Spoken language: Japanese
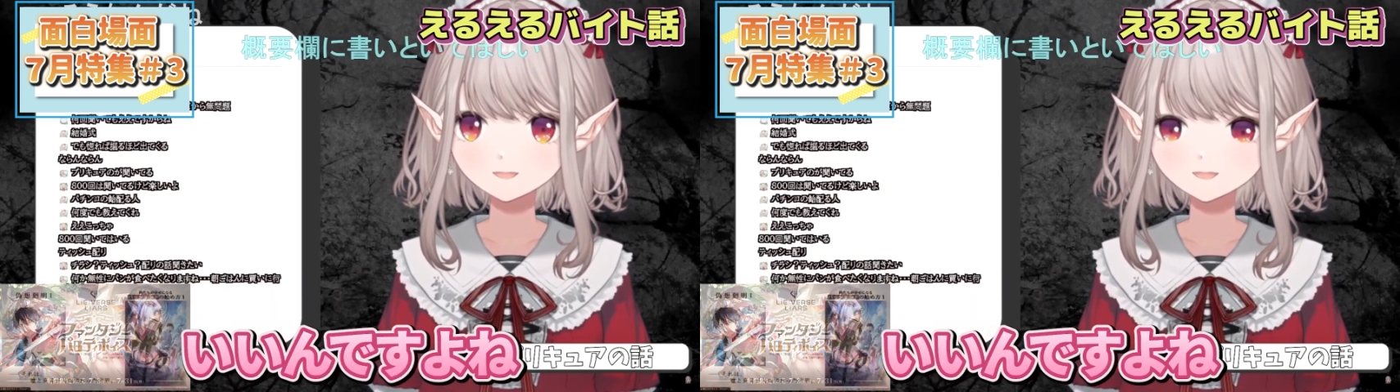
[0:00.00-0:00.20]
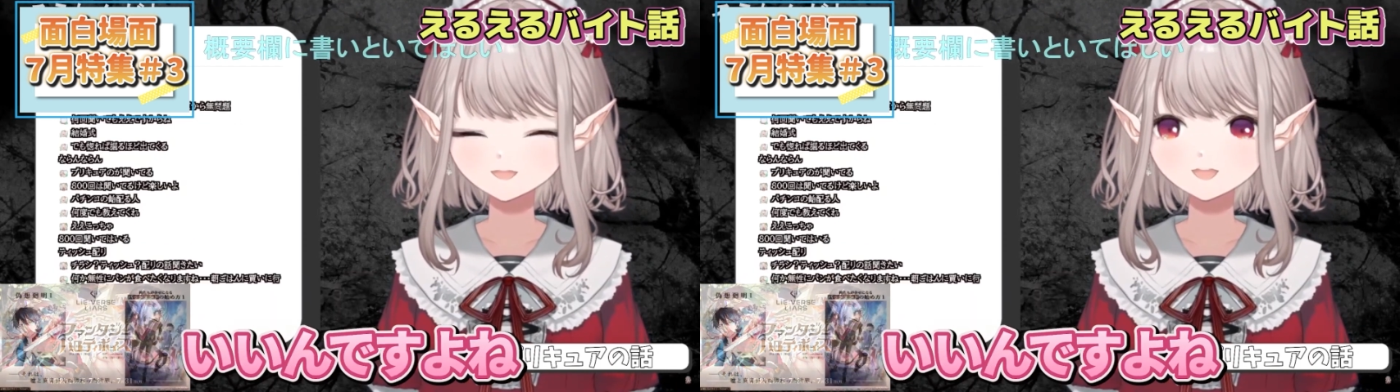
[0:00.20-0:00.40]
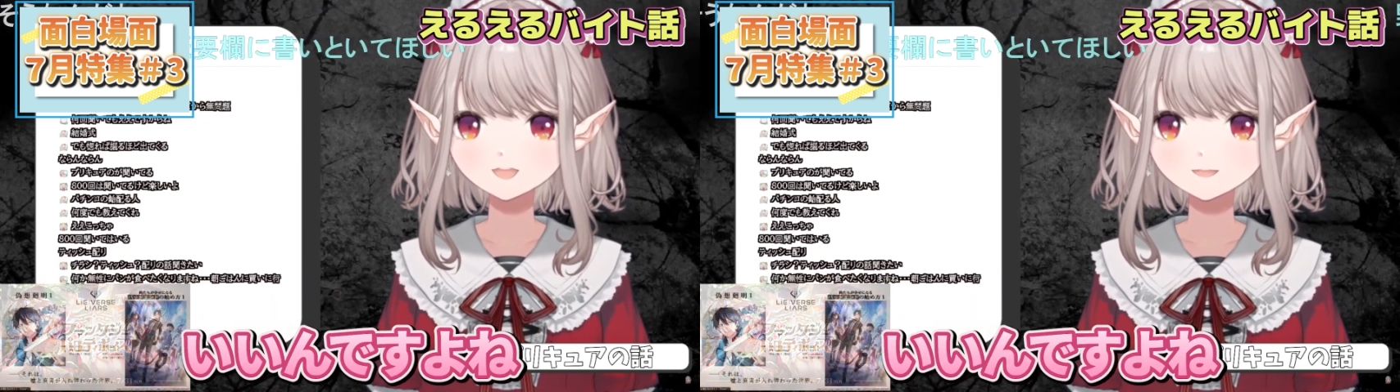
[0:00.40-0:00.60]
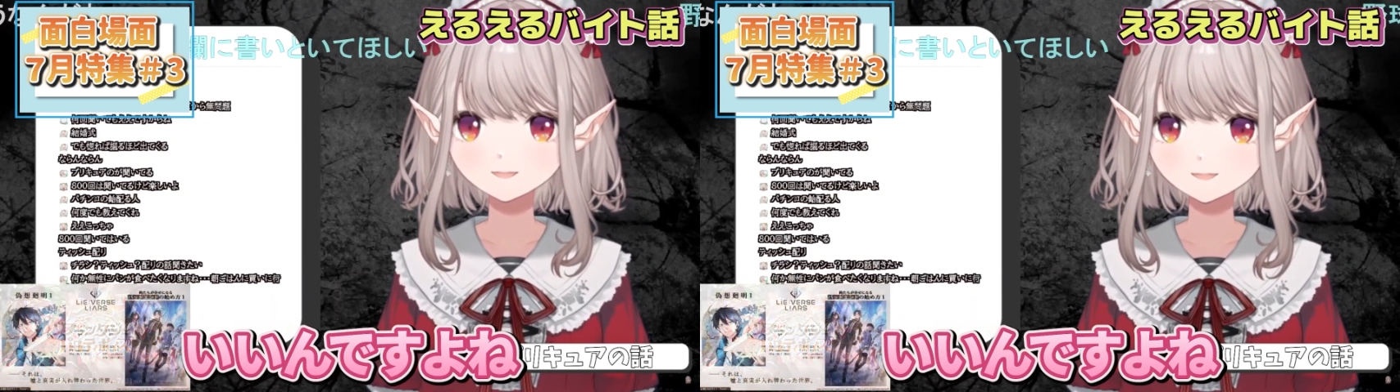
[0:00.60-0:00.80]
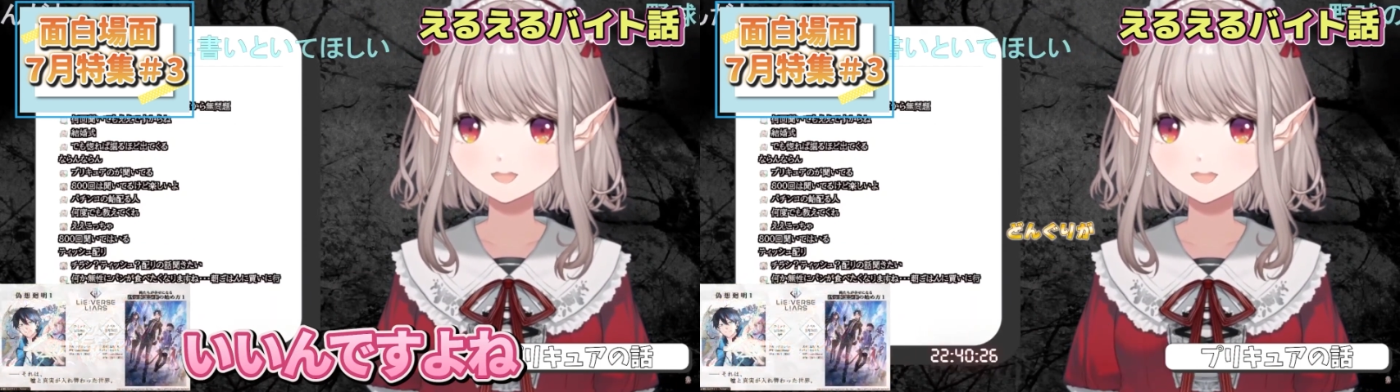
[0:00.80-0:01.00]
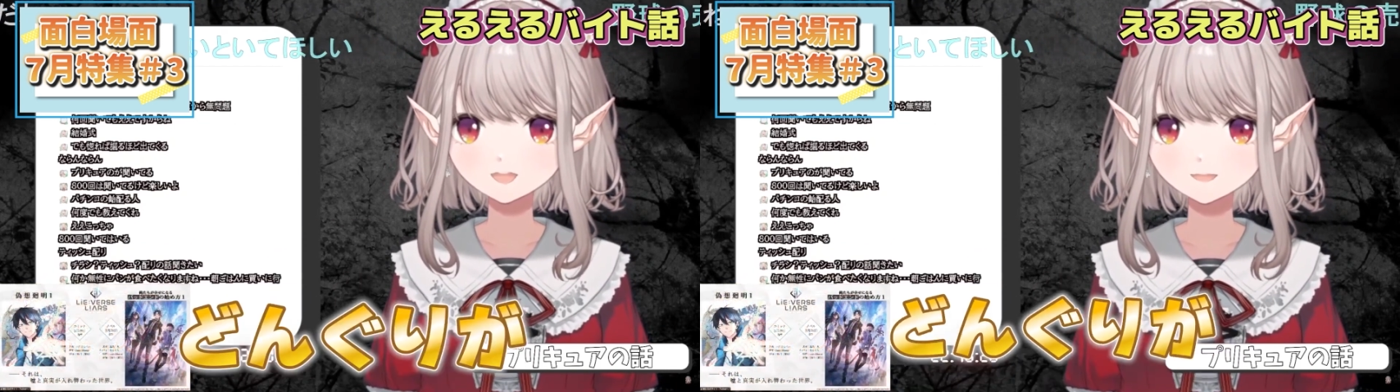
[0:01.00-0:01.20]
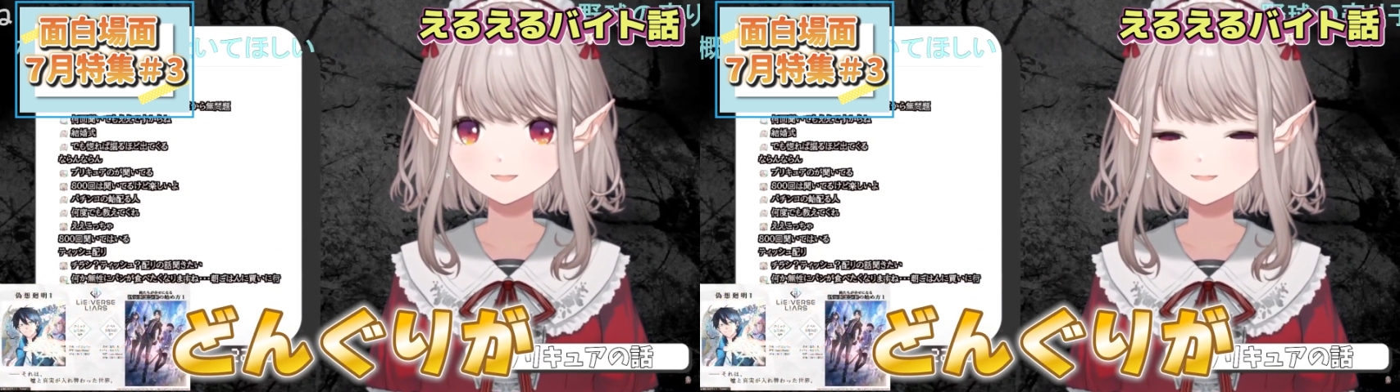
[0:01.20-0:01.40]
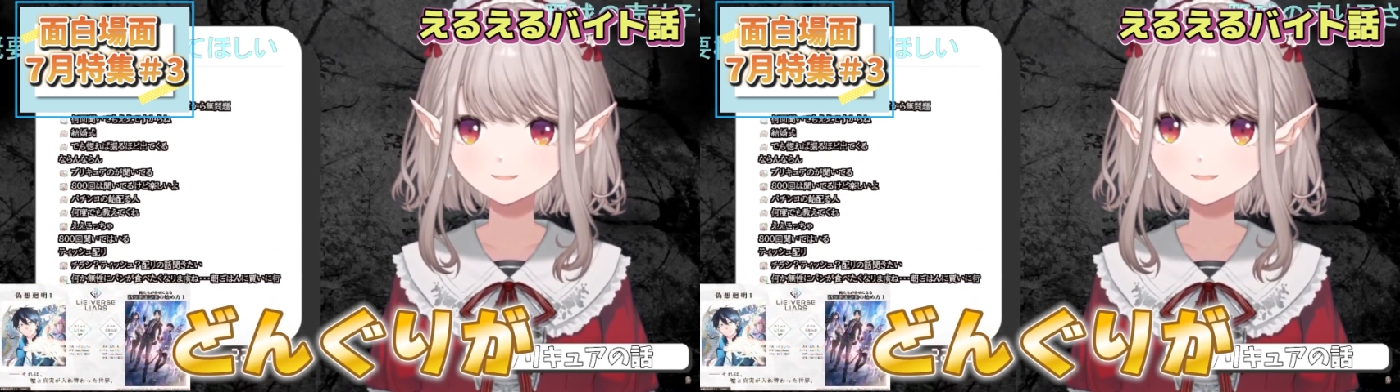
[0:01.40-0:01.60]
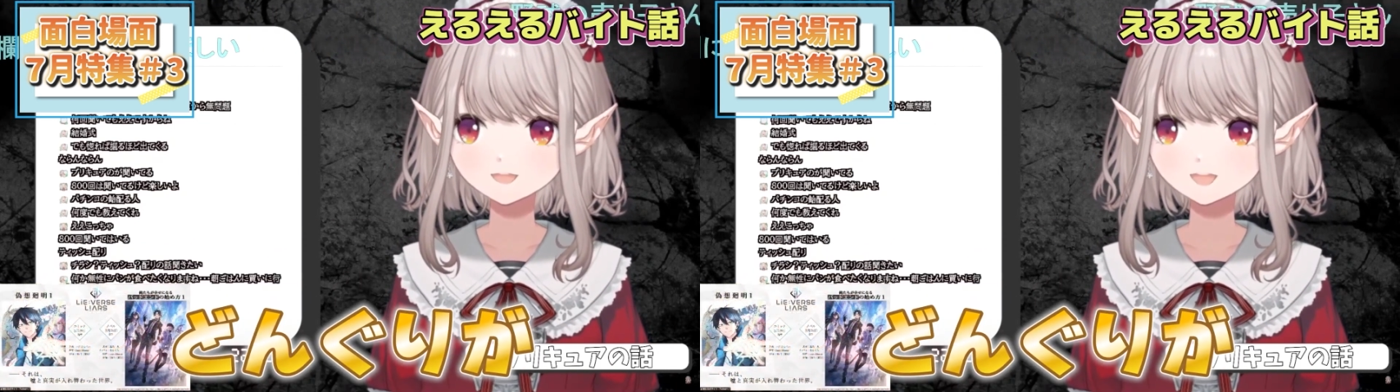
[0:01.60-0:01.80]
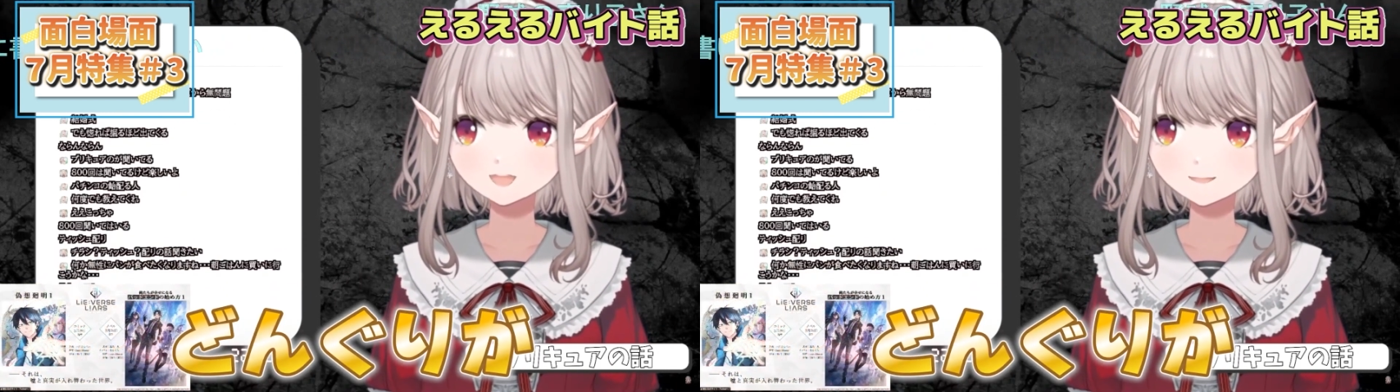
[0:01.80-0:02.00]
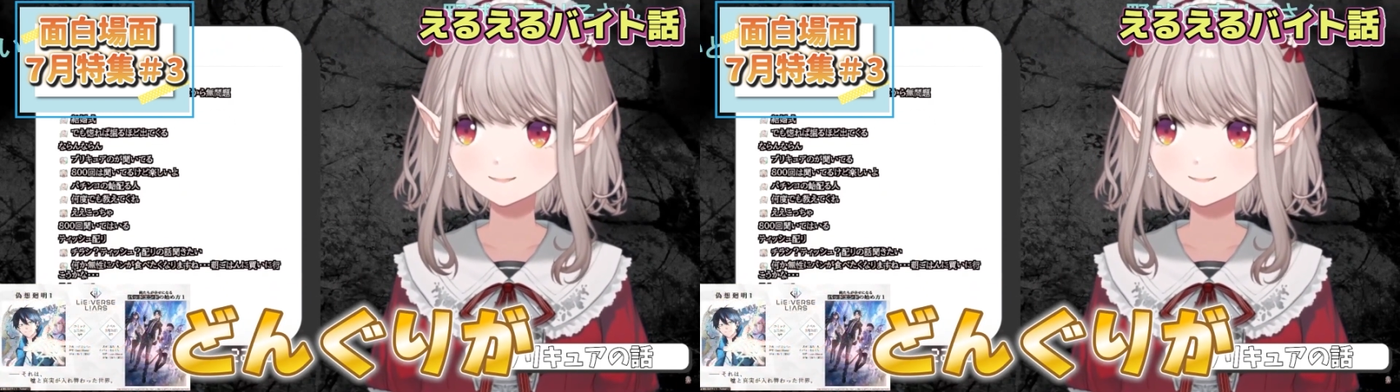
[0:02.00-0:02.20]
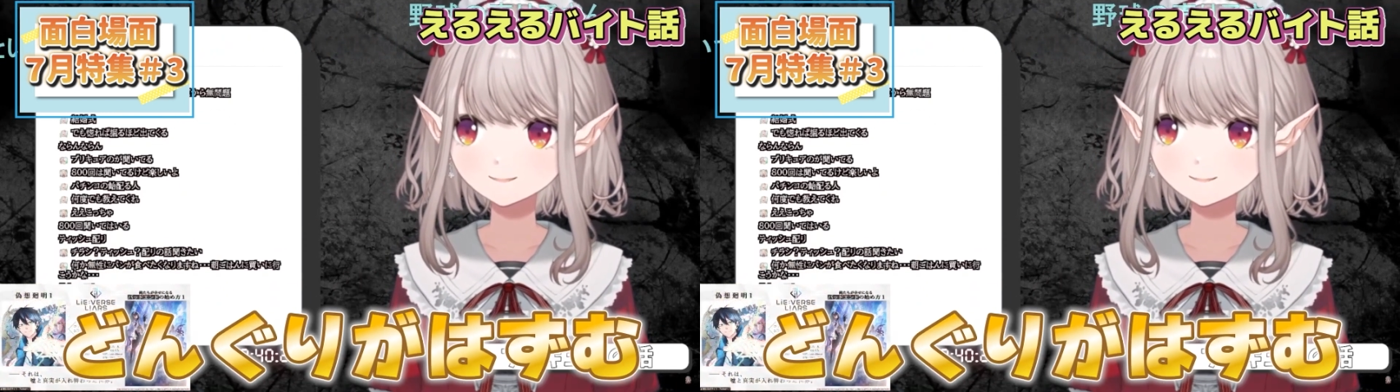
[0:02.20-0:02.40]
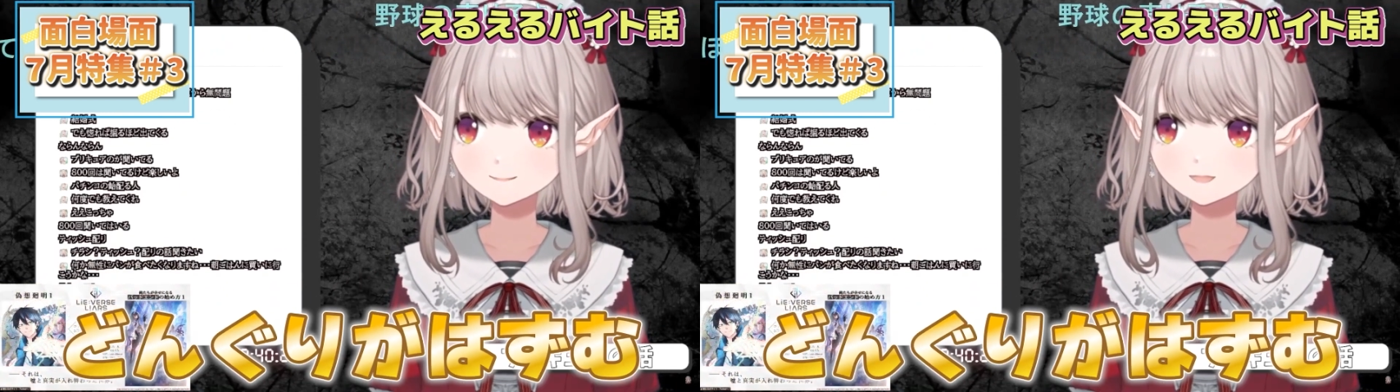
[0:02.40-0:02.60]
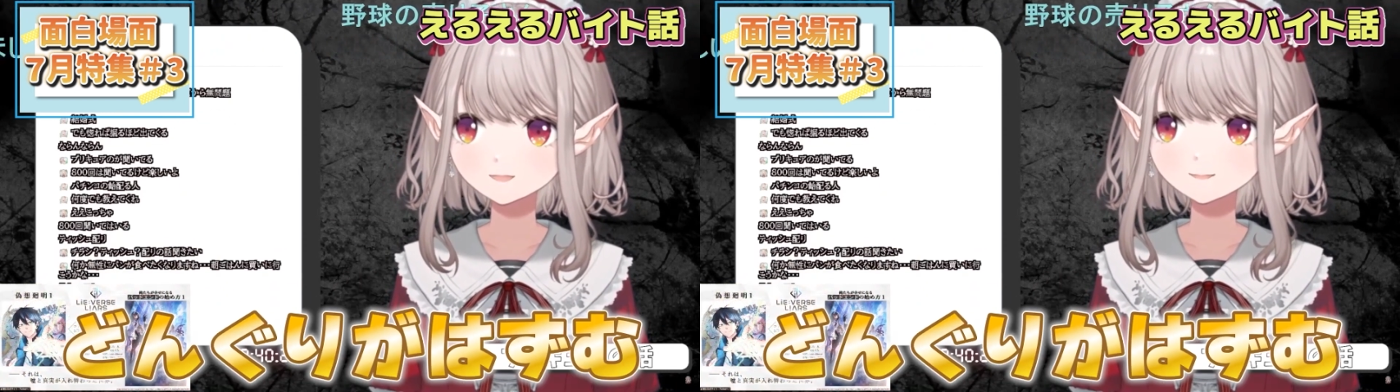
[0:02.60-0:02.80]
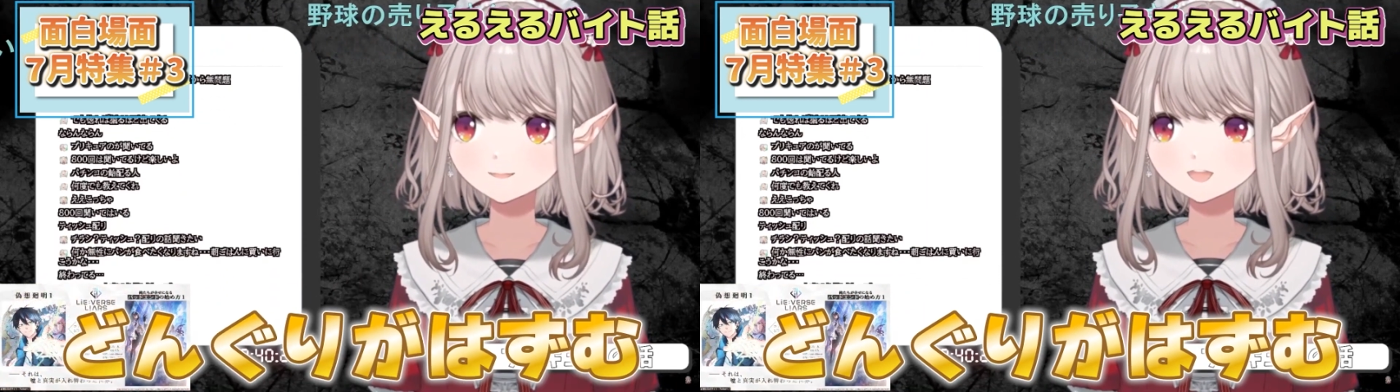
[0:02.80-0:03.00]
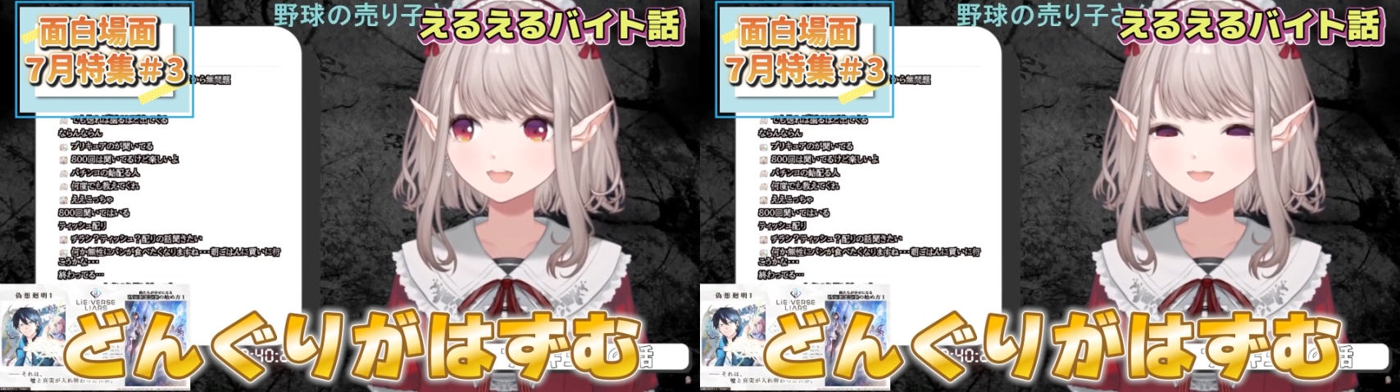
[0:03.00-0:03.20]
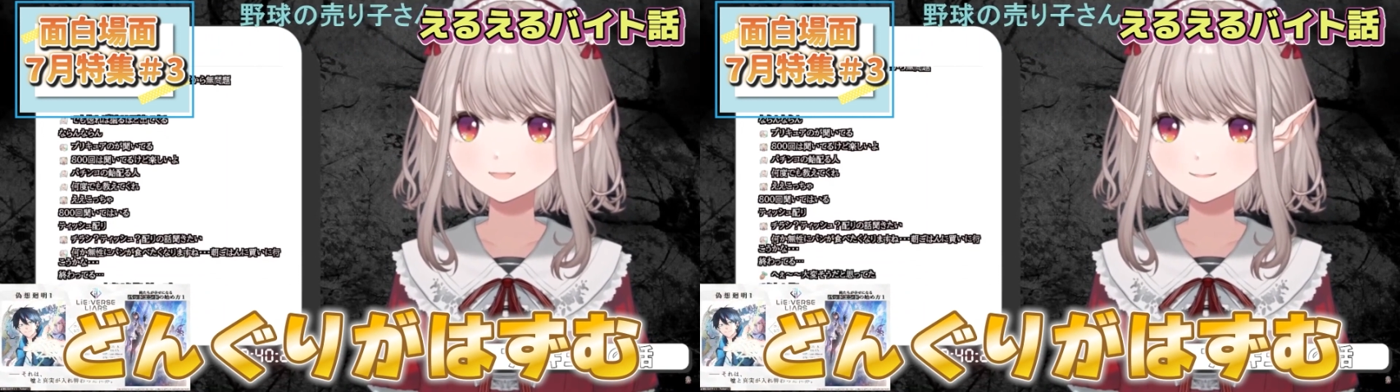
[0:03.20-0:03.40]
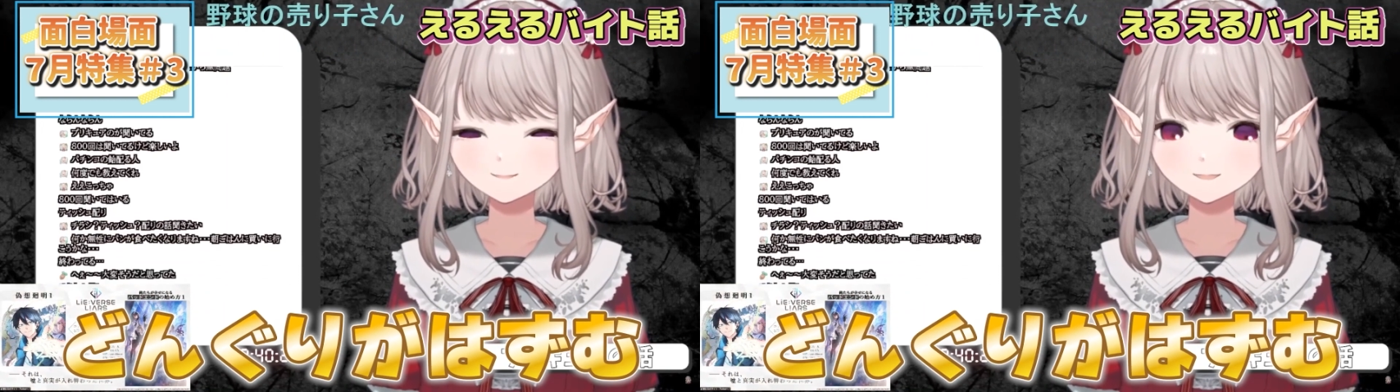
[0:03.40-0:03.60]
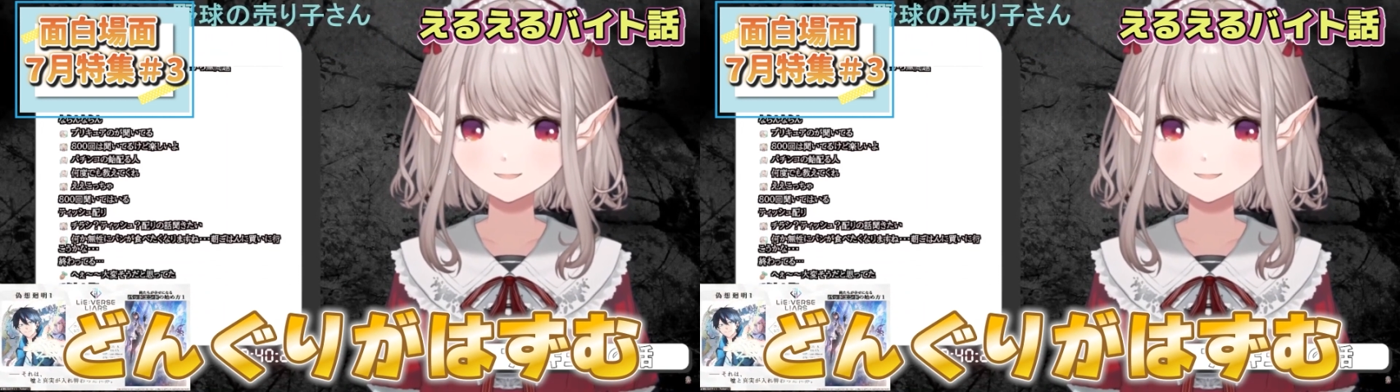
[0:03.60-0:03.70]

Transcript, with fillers: いいんですよねどんぐりがどんぐりが弾む